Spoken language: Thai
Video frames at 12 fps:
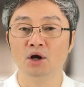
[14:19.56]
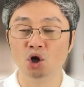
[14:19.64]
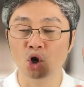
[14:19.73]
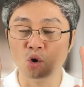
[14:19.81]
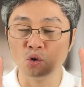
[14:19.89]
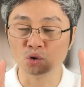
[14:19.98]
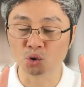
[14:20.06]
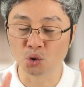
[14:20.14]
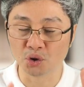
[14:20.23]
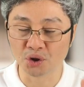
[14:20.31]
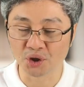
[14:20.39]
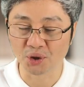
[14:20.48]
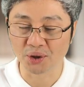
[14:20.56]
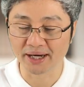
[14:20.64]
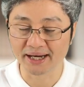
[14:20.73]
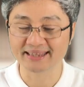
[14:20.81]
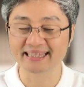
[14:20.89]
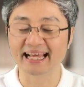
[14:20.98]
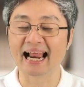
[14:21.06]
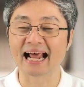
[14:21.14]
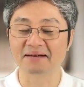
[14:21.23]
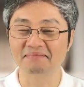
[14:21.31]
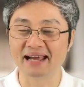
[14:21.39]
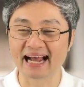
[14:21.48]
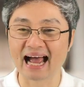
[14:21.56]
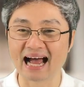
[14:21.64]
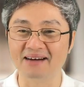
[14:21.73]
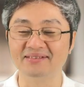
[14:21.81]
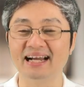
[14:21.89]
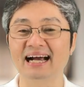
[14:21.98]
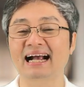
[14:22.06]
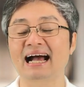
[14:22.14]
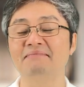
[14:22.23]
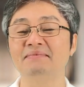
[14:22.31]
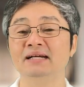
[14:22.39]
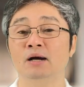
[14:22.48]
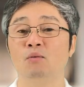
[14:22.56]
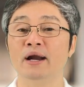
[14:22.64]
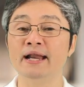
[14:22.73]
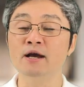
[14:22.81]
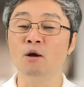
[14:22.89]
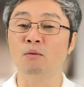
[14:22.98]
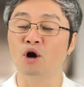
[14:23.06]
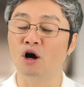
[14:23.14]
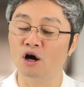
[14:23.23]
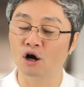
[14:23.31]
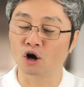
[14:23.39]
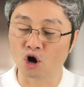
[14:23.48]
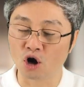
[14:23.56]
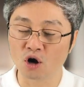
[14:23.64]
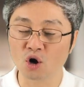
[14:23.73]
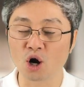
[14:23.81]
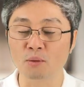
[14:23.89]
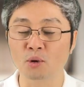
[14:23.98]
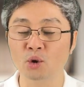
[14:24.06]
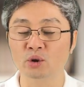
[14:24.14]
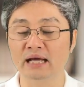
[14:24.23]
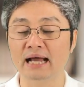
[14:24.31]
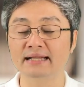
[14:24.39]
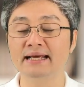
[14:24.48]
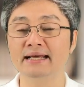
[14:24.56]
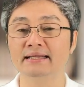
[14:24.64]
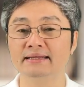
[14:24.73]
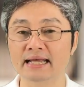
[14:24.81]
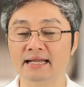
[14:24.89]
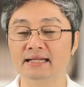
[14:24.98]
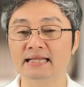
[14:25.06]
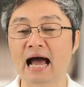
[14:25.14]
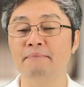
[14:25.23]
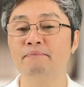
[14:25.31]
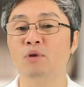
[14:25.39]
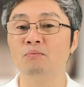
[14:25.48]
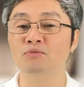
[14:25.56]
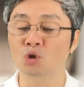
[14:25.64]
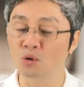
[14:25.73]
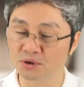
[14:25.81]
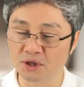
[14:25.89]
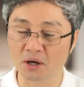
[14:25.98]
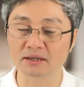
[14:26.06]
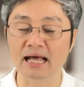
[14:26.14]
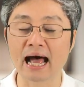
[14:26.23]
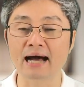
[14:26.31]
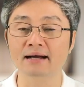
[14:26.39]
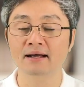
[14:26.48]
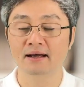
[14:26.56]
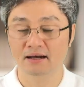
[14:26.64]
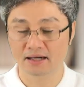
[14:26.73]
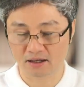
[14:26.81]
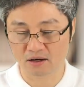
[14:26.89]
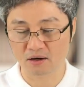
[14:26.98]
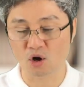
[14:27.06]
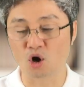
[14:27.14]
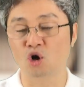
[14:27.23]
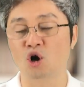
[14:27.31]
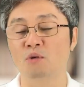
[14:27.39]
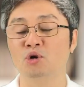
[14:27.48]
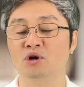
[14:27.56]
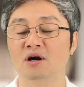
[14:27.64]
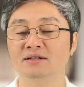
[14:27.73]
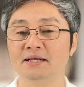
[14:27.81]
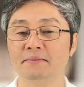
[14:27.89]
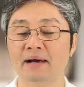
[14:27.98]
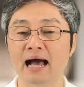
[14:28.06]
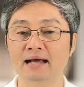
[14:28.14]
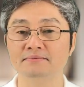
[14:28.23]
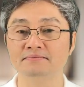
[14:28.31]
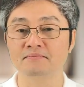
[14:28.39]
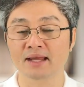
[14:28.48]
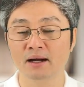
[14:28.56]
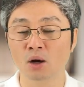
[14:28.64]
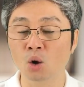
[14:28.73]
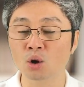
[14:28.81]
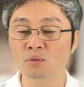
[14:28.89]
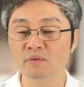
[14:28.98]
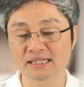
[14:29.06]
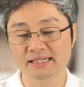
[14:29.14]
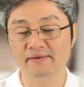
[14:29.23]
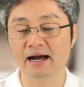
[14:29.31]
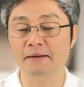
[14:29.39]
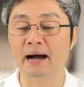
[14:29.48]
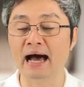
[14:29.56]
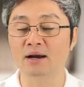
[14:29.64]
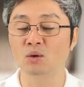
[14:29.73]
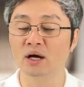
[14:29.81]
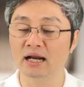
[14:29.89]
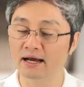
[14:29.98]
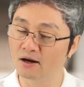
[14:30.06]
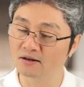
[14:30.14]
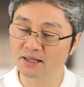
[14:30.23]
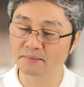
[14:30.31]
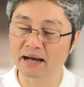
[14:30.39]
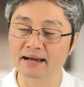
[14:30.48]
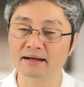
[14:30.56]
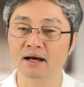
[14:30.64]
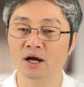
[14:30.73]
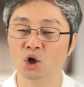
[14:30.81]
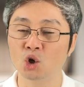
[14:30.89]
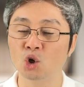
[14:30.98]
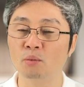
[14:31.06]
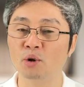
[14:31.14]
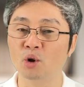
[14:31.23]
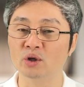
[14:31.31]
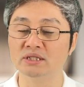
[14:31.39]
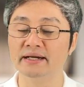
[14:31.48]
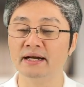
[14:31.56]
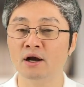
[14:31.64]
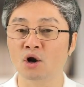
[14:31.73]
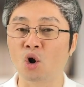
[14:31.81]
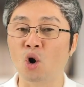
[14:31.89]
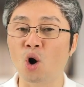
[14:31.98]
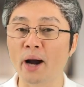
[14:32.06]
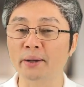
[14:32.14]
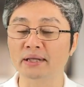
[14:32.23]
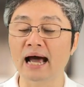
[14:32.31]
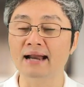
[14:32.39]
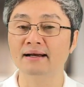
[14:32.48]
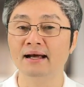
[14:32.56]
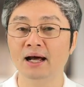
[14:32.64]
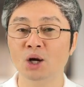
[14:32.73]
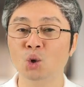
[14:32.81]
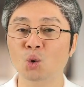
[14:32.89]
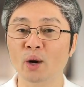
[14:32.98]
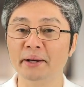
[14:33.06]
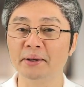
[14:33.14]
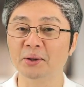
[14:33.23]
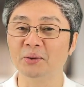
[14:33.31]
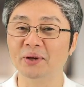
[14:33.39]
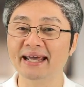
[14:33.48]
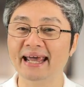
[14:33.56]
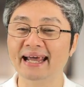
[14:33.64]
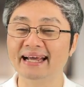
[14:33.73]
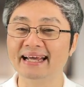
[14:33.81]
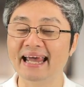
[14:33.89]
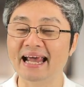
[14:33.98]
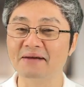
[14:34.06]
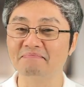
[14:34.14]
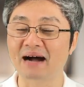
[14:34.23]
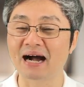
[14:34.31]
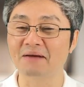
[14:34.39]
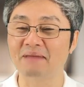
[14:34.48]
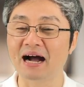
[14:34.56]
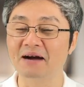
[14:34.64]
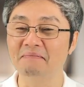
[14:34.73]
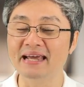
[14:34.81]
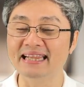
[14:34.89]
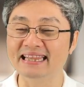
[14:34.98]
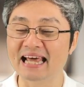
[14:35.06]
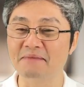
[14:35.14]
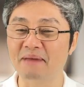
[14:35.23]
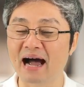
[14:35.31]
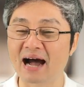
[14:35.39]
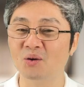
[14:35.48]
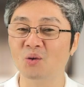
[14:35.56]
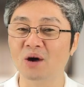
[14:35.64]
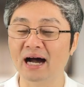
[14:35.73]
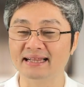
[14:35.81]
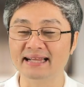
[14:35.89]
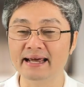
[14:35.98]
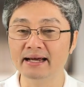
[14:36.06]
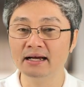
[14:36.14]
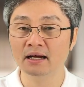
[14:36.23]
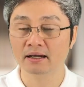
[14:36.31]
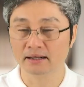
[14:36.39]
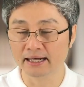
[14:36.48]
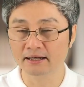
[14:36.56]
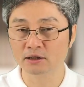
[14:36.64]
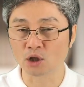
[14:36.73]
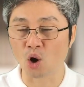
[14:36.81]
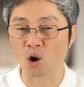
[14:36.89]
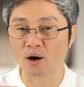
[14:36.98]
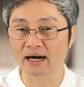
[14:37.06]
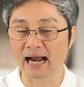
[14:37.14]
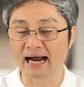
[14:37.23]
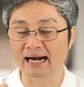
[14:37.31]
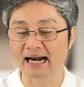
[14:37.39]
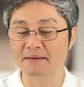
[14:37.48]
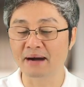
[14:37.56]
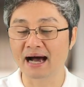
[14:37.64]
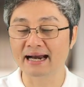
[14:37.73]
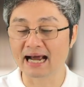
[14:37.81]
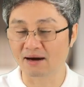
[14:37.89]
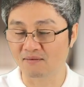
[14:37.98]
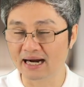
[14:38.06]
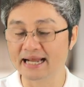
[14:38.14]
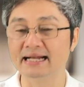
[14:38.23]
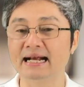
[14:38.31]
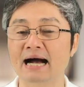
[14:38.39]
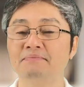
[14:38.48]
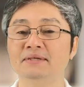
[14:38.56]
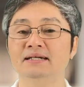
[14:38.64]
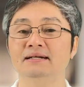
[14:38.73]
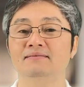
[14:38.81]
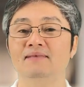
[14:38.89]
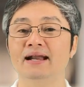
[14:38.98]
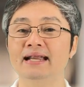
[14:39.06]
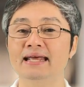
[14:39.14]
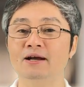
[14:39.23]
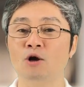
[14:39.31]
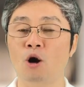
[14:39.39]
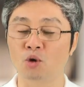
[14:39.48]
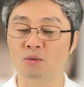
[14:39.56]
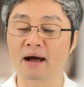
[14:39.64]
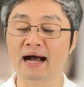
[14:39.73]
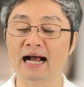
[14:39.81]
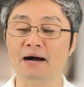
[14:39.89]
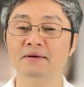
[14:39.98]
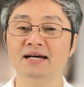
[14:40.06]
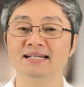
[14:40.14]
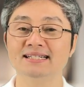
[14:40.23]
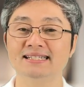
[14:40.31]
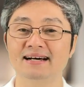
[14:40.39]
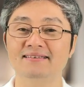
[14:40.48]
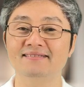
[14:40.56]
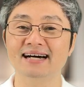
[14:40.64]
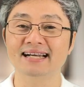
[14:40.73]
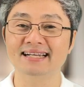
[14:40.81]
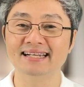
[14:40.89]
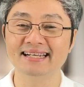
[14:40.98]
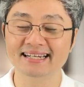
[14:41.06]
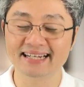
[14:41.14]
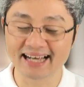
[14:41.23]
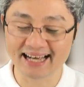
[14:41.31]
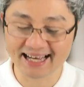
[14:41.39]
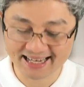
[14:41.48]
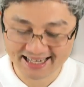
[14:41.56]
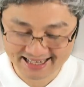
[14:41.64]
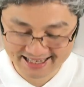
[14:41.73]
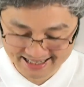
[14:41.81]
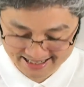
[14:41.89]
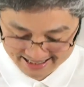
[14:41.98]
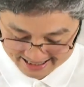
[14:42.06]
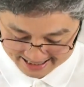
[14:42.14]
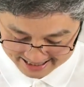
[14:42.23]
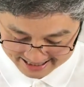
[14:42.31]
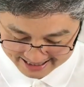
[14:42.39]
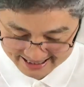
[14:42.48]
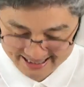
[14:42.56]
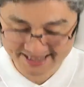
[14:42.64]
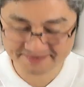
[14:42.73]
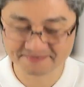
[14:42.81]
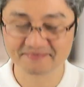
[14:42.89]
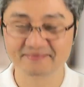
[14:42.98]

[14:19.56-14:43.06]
ลงทุนน้อย แต่ได้กำไรงามครับ วันนี้ผมก็ขอขอบคุณทุกท่านที่ติดตามผมทุกช่องทาง และก็ขอขอบคุณน้องทีมงานโพลวิศวะ พารวย และน้องทีมงานรวมมงคลชิตขอให้ท่านรวย รวย เฮงเฮงปังปังมิเตพาหูหาติ เงินทองหลั่งไหลมาดังวาลินครับ วันนี้ขอบคุณมากครับ สวัสดีครับ